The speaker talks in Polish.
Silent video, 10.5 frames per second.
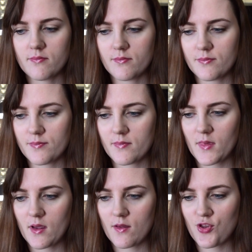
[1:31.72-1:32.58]

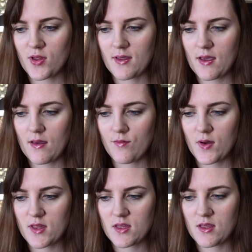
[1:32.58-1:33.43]
Mm, że te
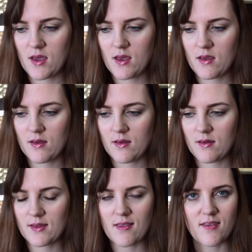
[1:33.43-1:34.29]
właśnie
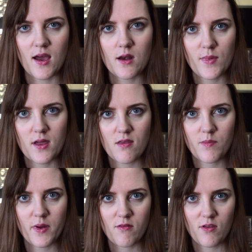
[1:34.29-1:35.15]
e, ta sarma
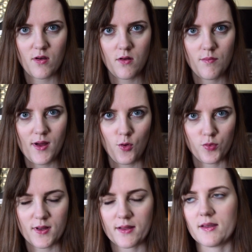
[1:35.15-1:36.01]
jest bardzo
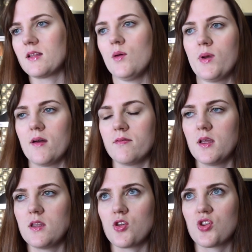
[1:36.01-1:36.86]
malutka tak
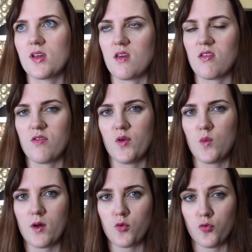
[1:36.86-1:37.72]
naprawdę niż takie
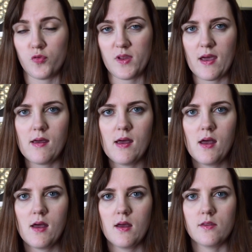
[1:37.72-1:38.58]
zwykłe kufte.
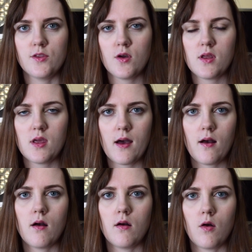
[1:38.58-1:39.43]
No i
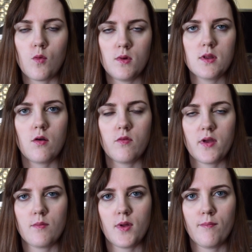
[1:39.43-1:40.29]
ja ogólnie
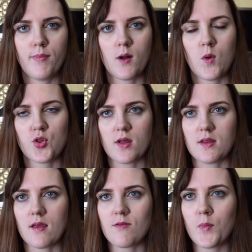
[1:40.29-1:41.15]
uwielbiam
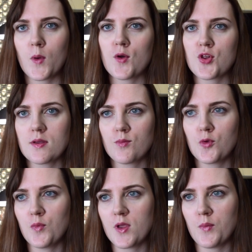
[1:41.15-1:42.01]
bakłażana. Z bakłażanem
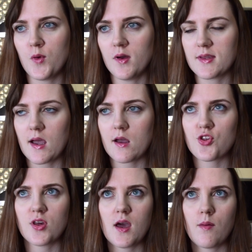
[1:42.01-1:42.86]
u mnie było
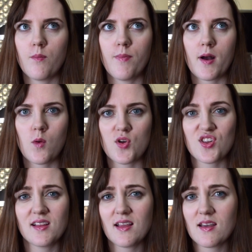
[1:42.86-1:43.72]
tak, że ja
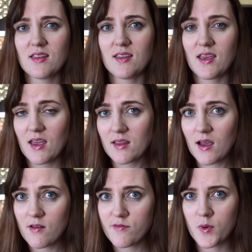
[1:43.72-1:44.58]
bakłażana nie
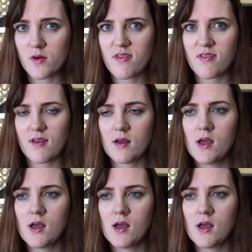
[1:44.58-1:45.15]
jadałam w Polsce.